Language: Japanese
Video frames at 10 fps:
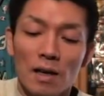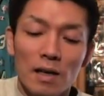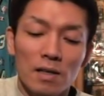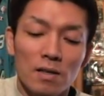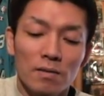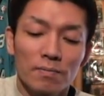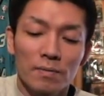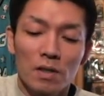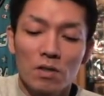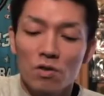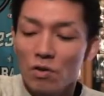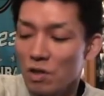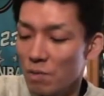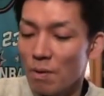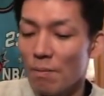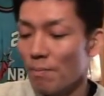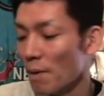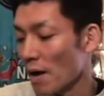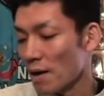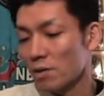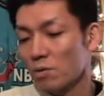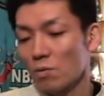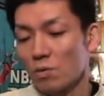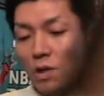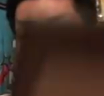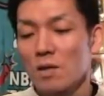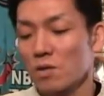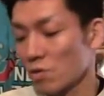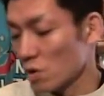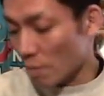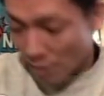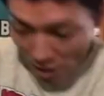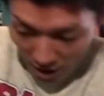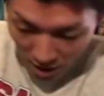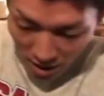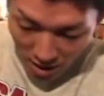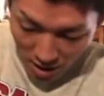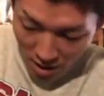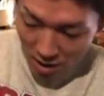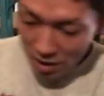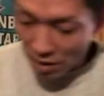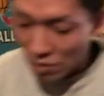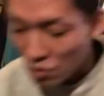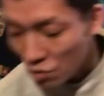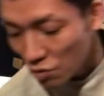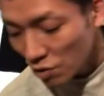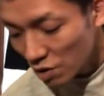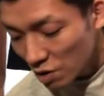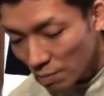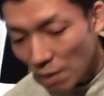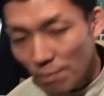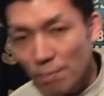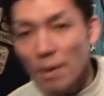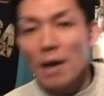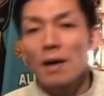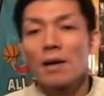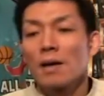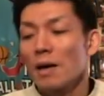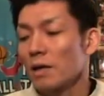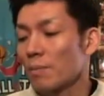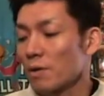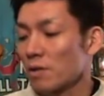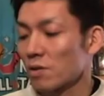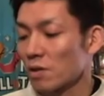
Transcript: はい。じゅういちばんめ。そうですね。じゅういちばんめだよね。はいはいはい。じゅういちばんめ。はい、来ました。